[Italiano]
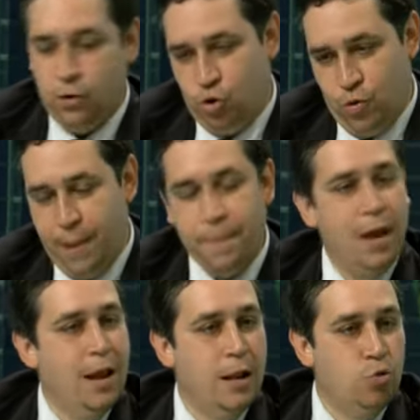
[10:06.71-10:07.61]
Cioè,
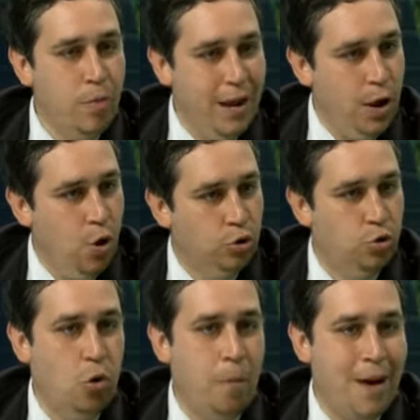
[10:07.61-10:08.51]
nel
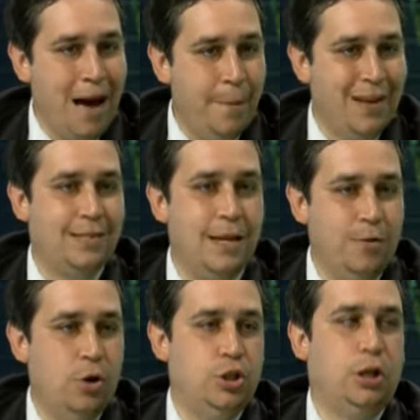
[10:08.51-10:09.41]
2008 Obama si
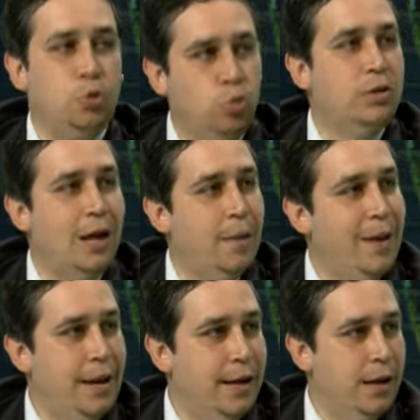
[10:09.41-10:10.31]
rivolge a tutta
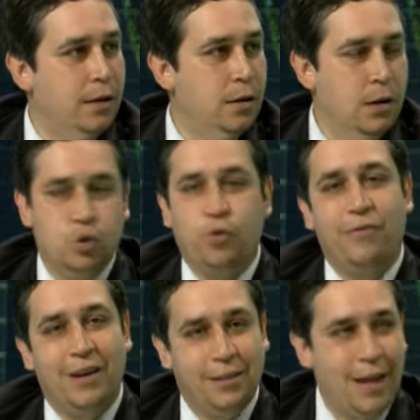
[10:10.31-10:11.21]
l'America
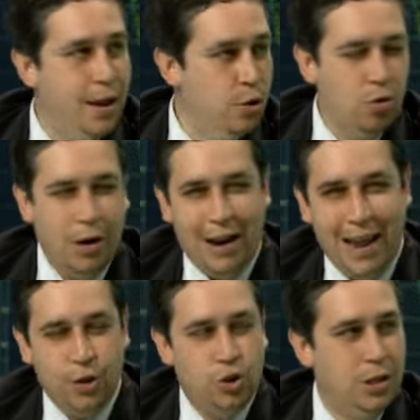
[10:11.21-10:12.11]
sovvertendo le
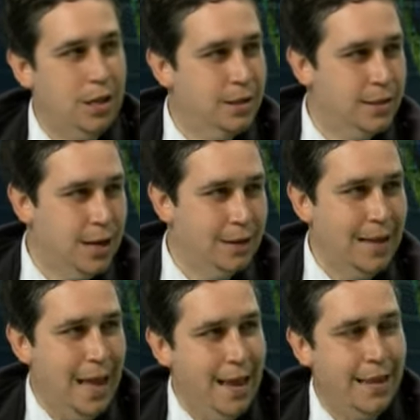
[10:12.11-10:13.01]
leggi degli
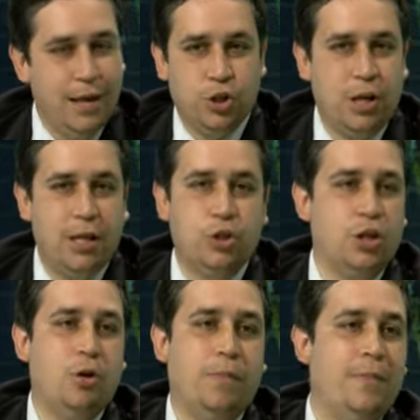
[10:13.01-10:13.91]
strateghi, eccetera,
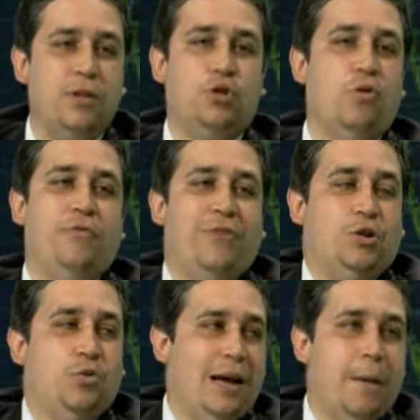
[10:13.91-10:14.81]
eccetera, Obama dice non
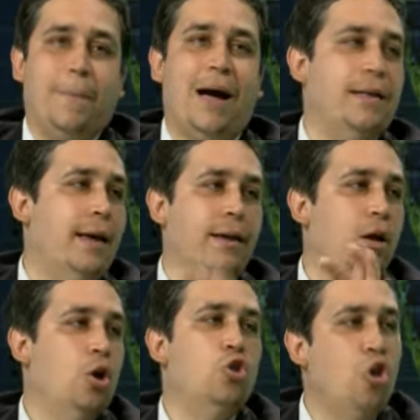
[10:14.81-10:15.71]
faccio una campagna in
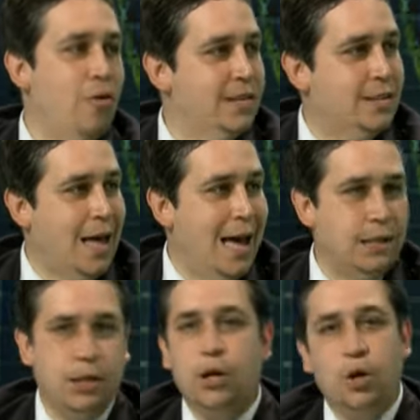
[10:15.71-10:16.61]
9
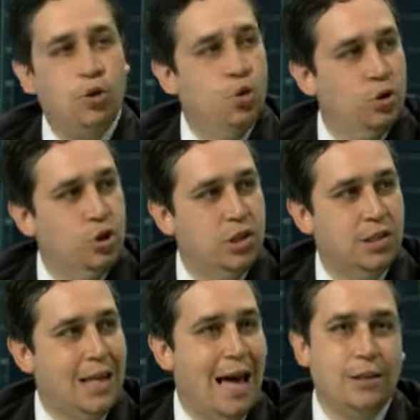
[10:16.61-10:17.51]
stati, 12
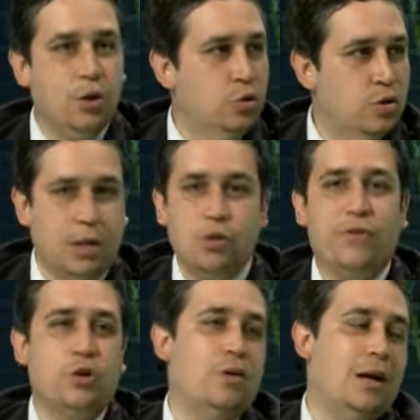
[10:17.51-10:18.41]
stati, 8 stati, io
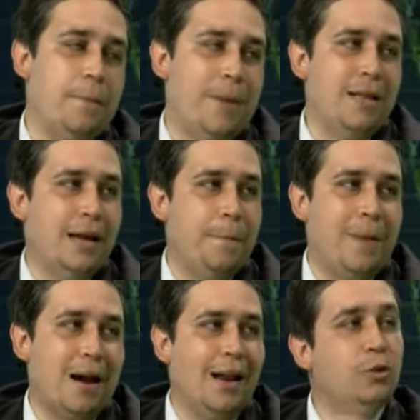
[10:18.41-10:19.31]
faccio una campagna che
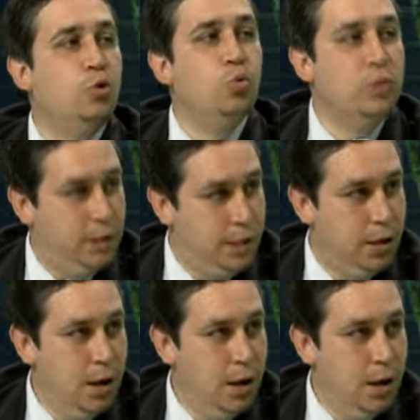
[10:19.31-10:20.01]
parla a tutti